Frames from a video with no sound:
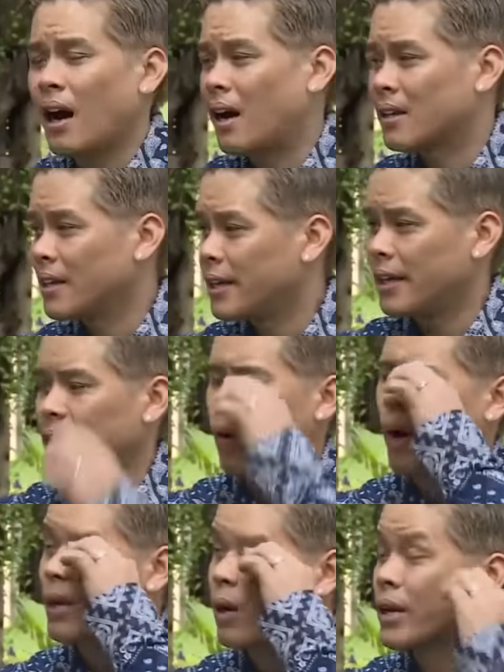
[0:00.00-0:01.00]
à, Thì khi
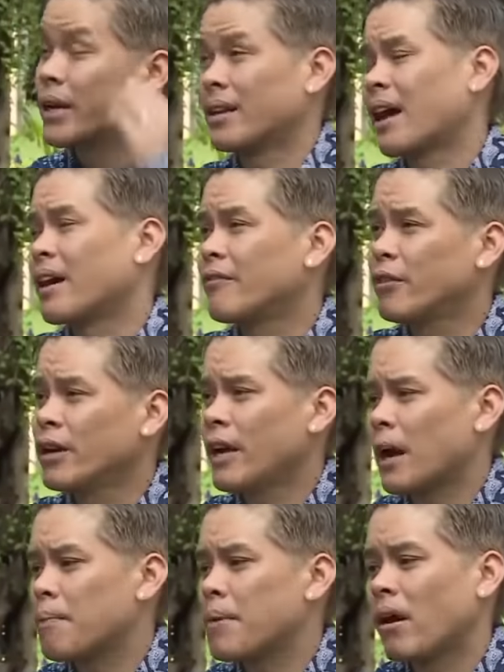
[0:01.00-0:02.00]
hoạt động hiện tại với
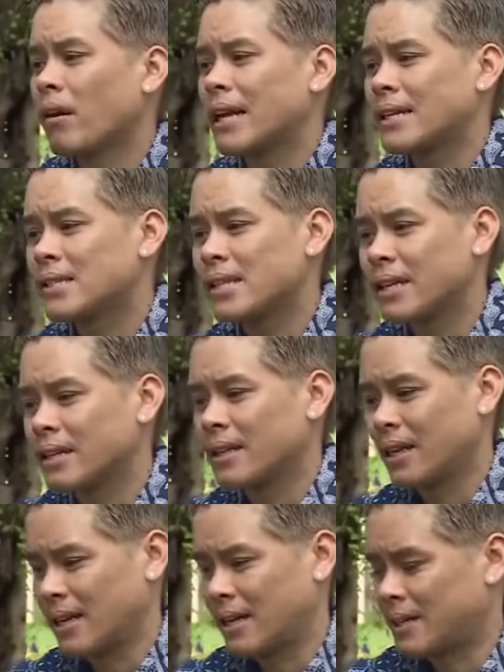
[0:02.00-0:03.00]
à, Beyond
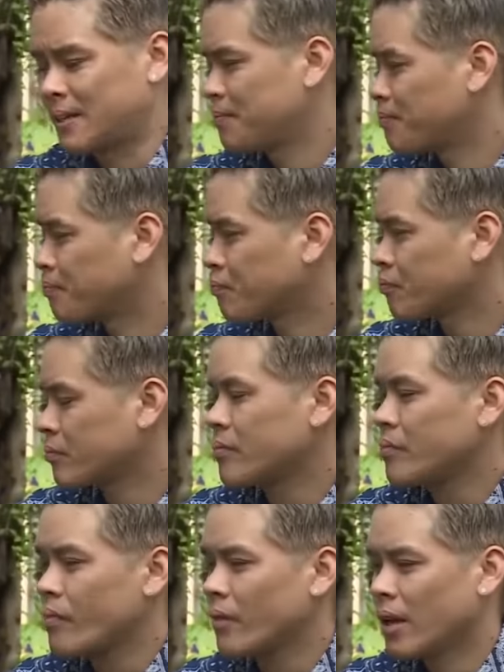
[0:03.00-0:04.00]
Dancing là
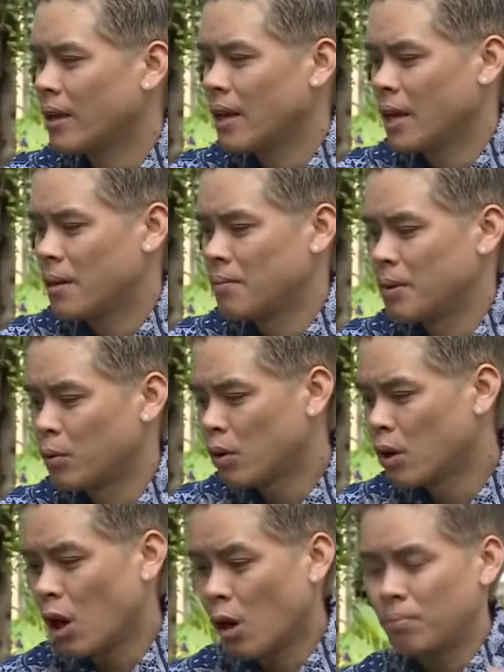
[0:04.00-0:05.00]
mình
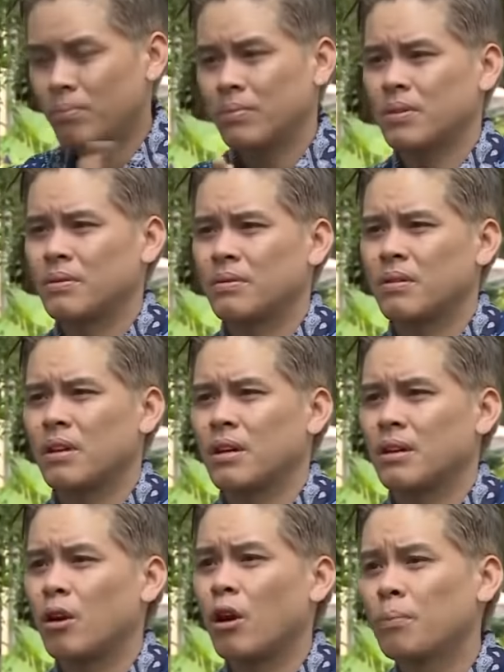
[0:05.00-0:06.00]
muốn gom
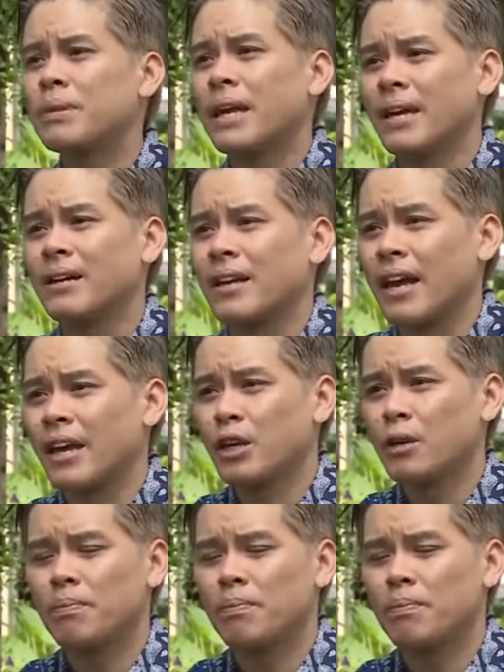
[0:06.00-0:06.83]
gom tiền để